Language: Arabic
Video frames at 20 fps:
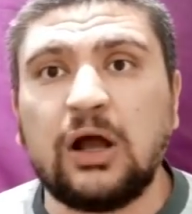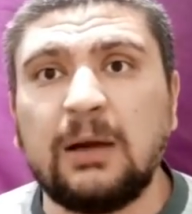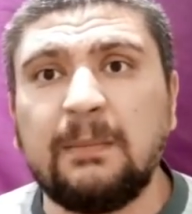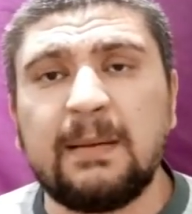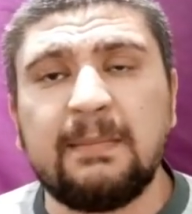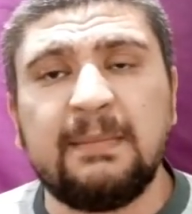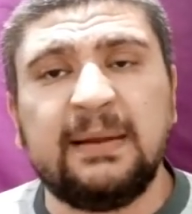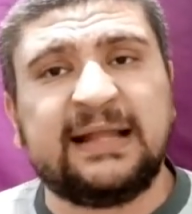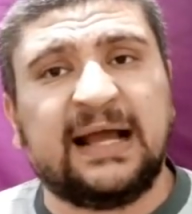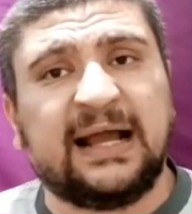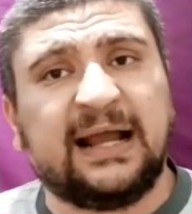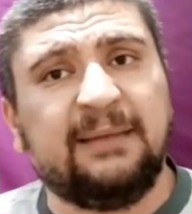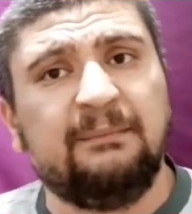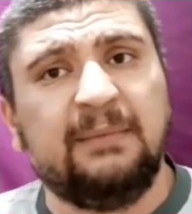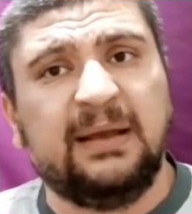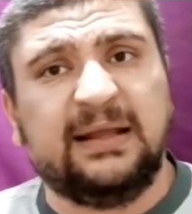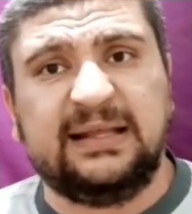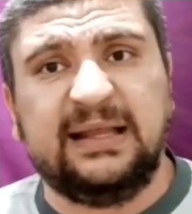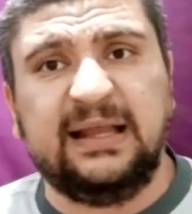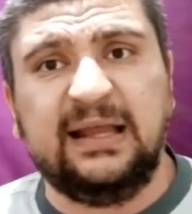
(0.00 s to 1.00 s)
اكبر من التحكيم
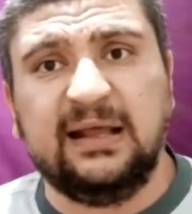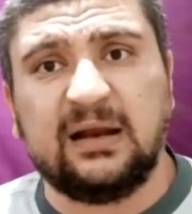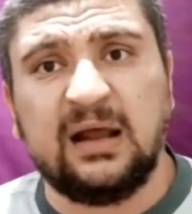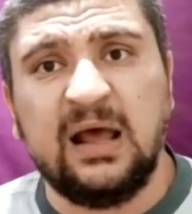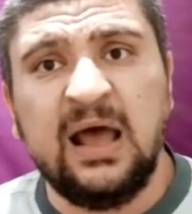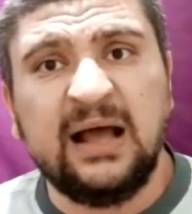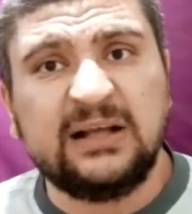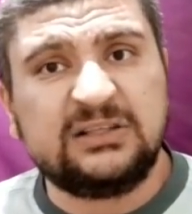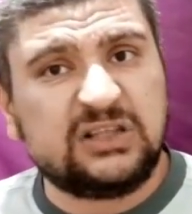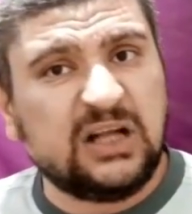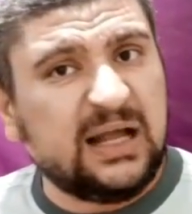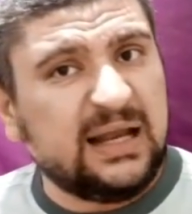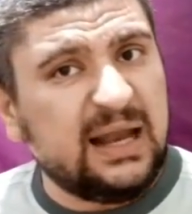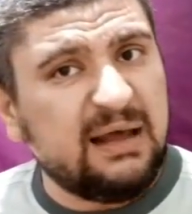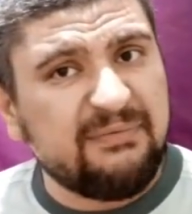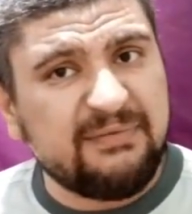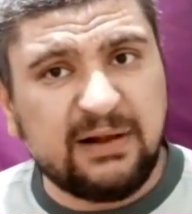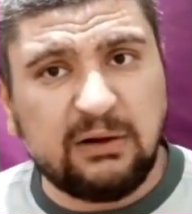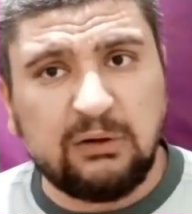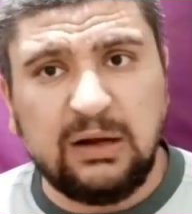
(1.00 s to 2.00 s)
بكتير تشتغل
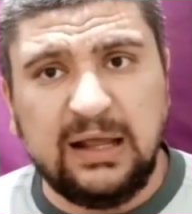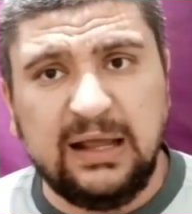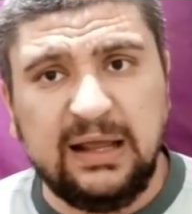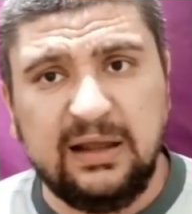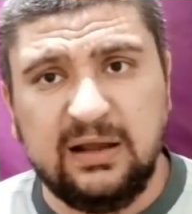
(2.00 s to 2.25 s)
نفسك ولا